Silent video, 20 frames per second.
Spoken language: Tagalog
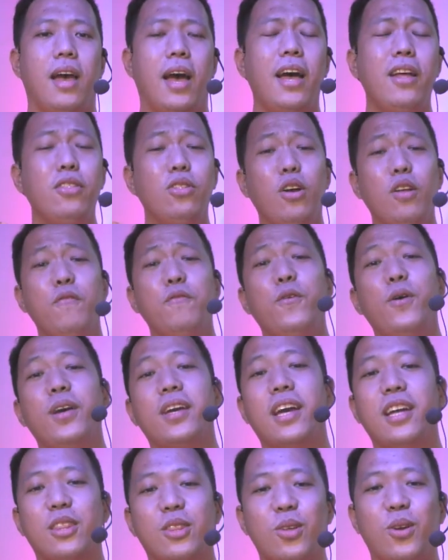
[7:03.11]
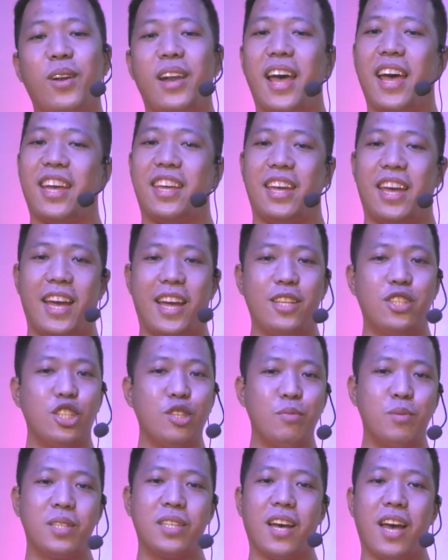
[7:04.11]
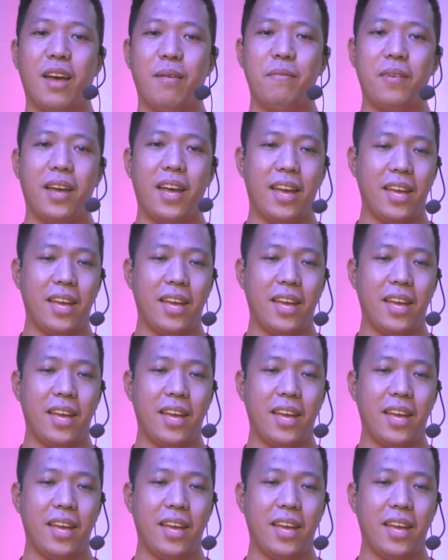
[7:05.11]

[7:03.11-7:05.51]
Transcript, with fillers: And don't forget to like and subscribe,